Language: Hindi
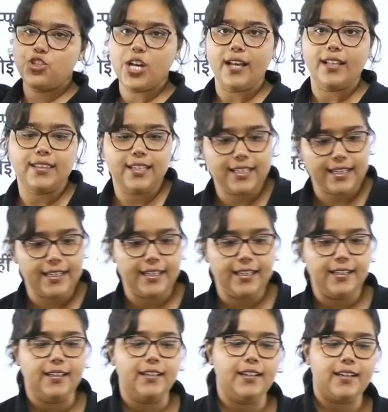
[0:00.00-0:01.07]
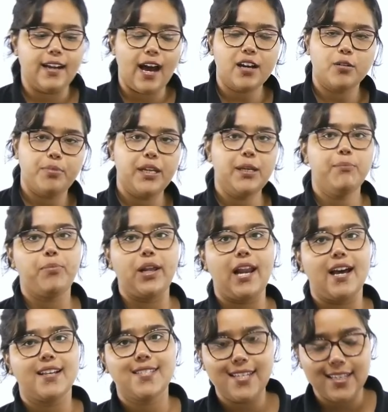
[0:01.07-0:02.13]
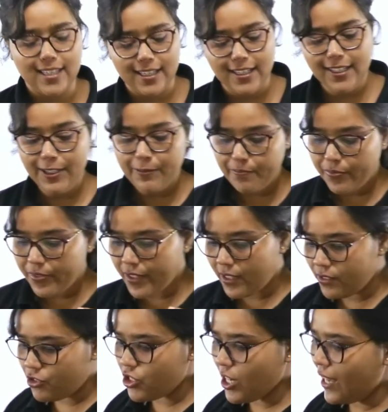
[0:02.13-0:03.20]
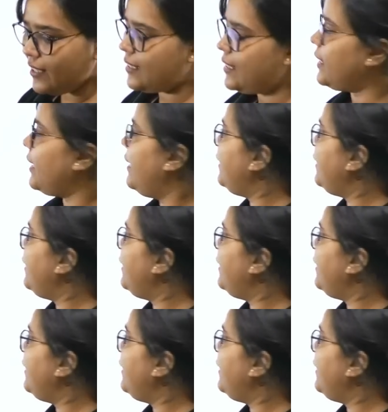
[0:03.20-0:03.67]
जाति क्या है राग भीम पलासी की जाति क्या